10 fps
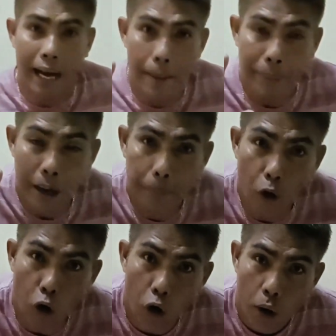Nga pala
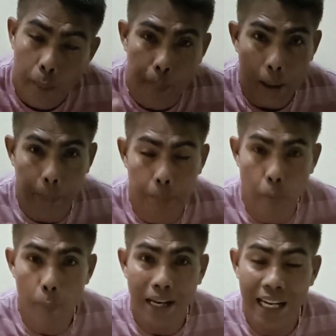po, may
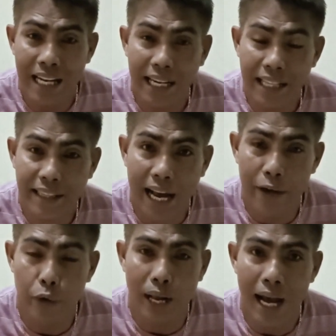bumili na rin
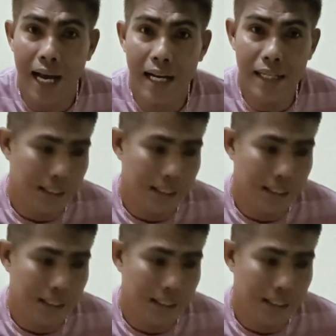tayo ng